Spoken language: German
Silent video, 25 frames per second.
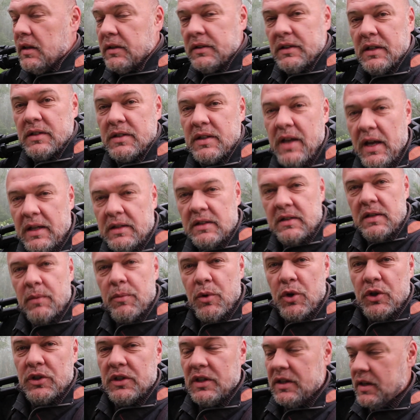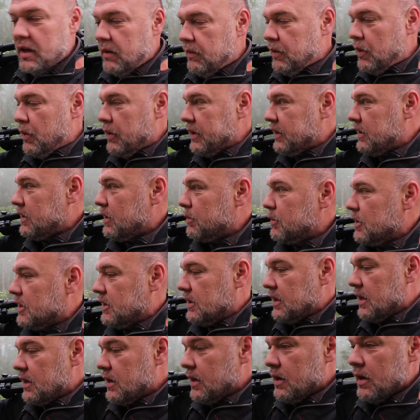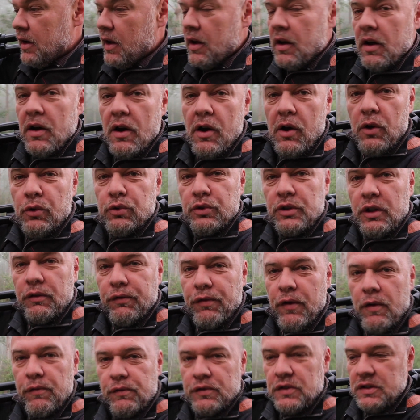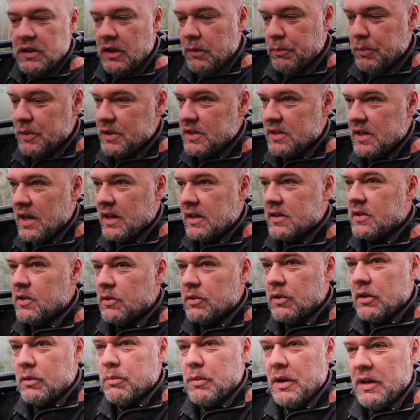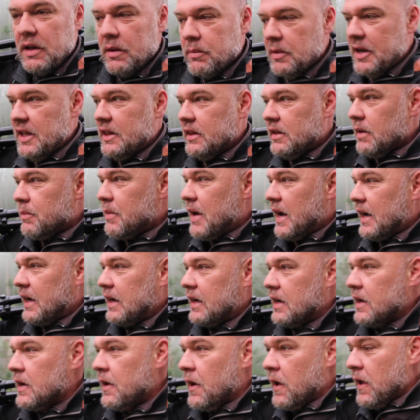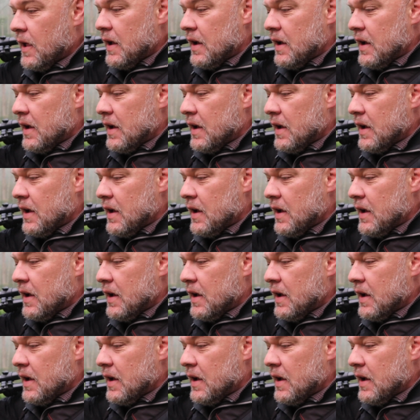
Und das Ganze möchte ich aber heute mit den 150 bis 600 mm machen.